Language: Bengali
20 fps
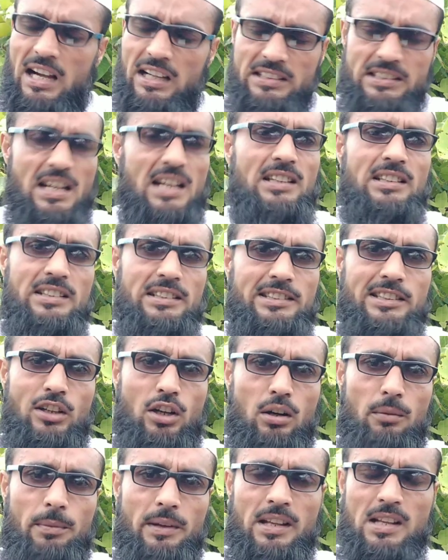আজান দিতে
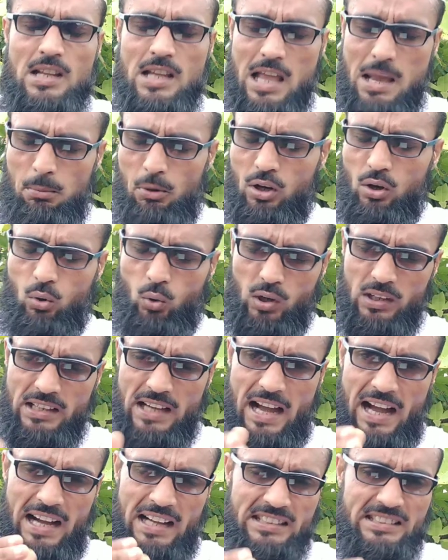হবে এবং ওই
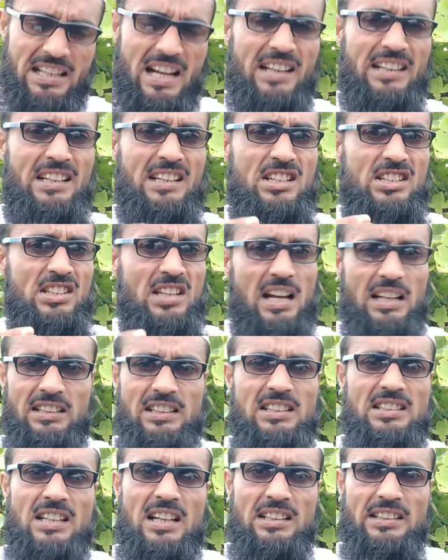আজানের
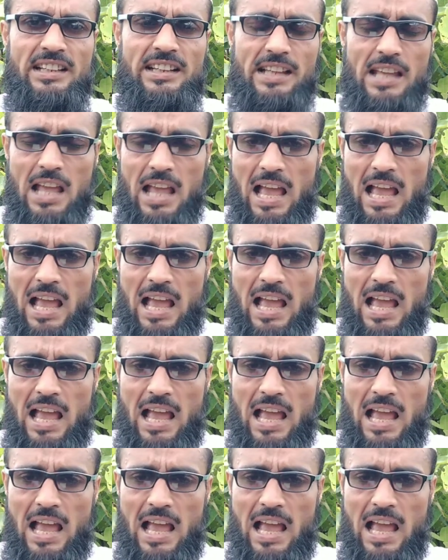সাথে সাথে